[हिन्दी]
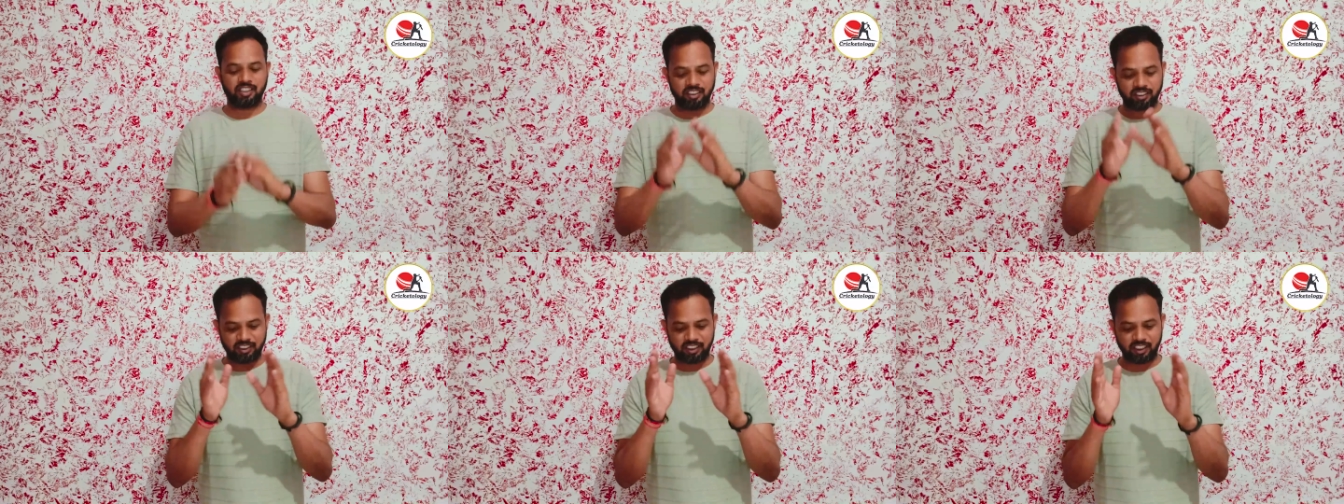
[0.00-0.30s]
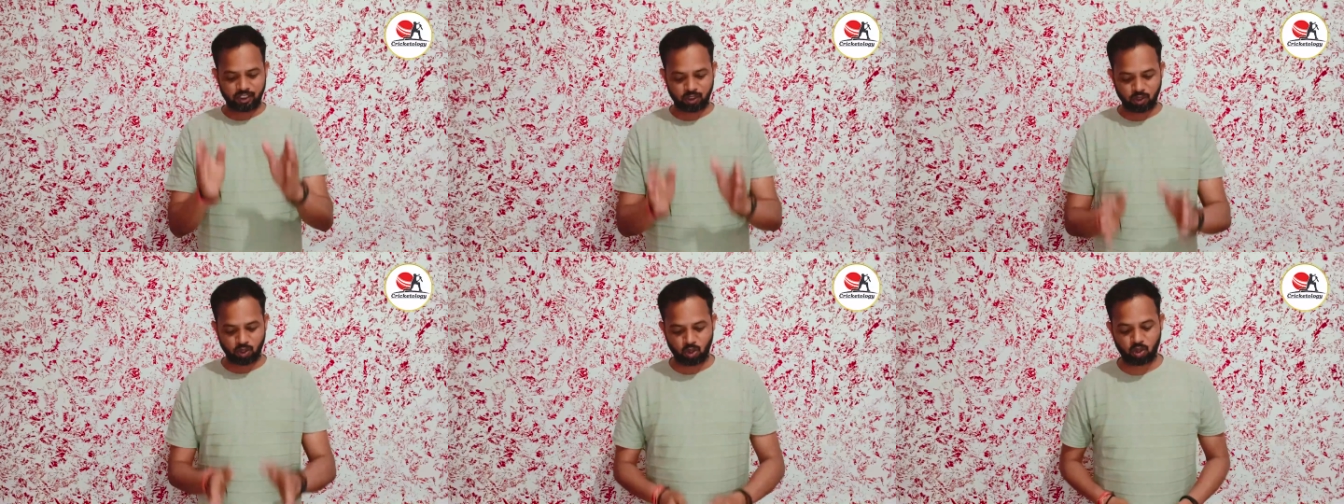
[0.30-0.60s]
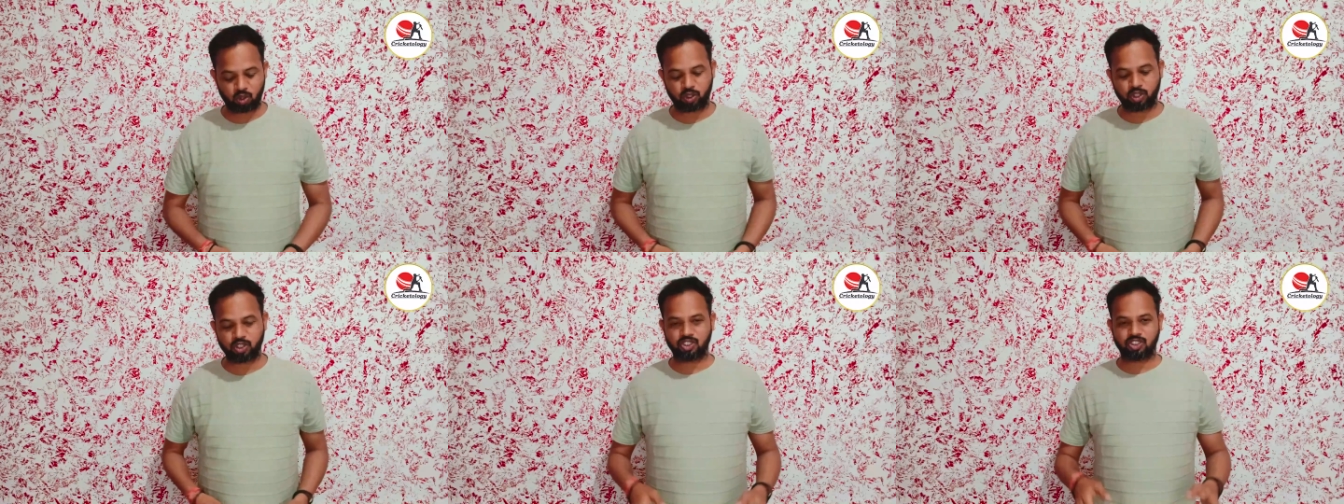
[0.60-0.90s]
ये जो
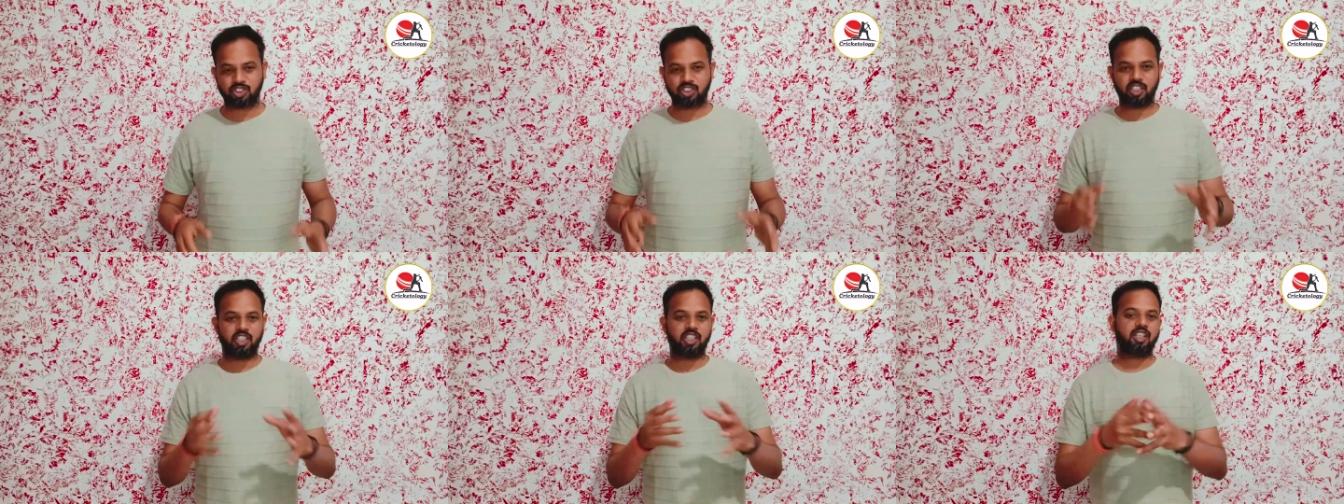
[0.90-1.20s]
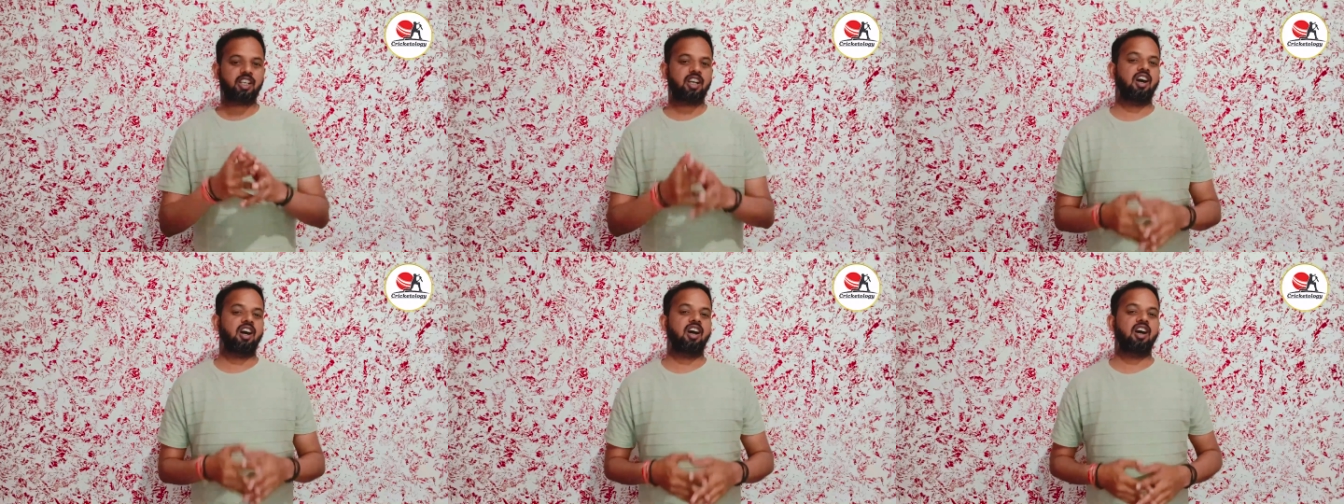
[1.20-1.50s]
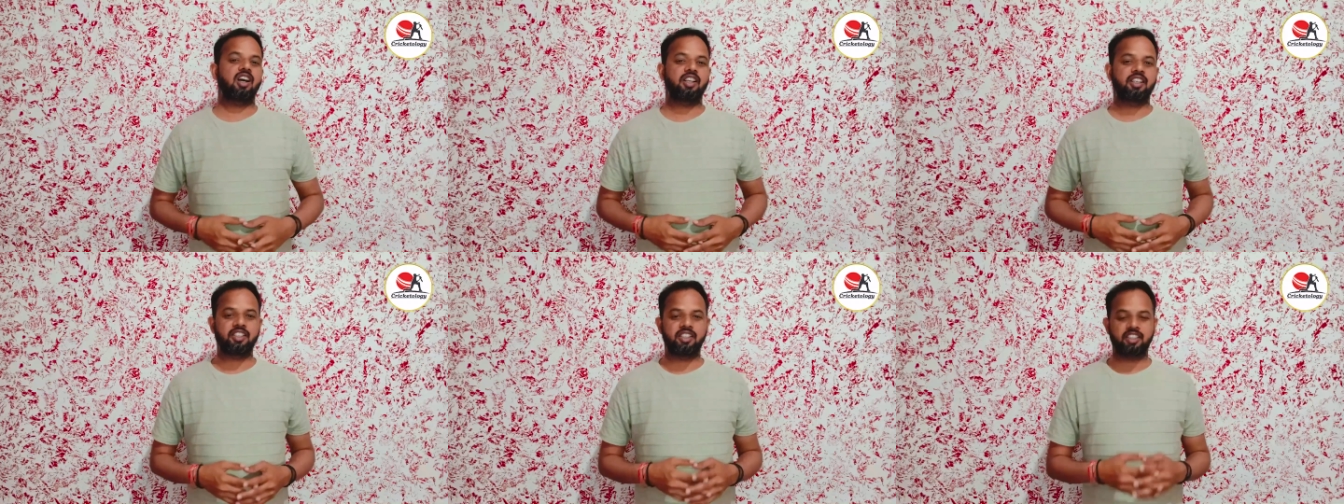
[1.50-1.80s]
किस्से
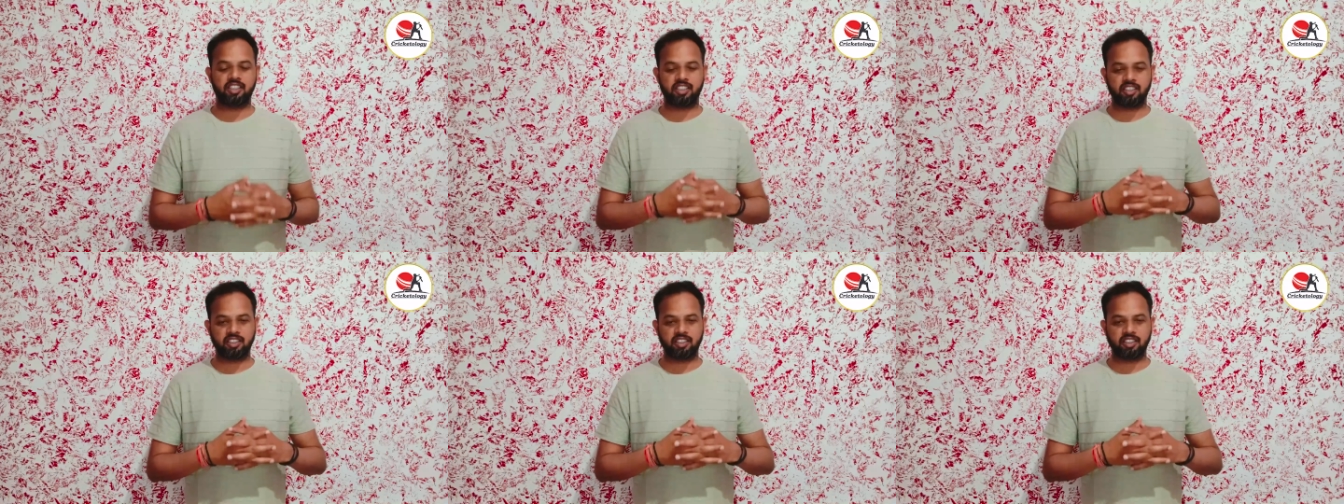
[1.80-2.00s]
कहानी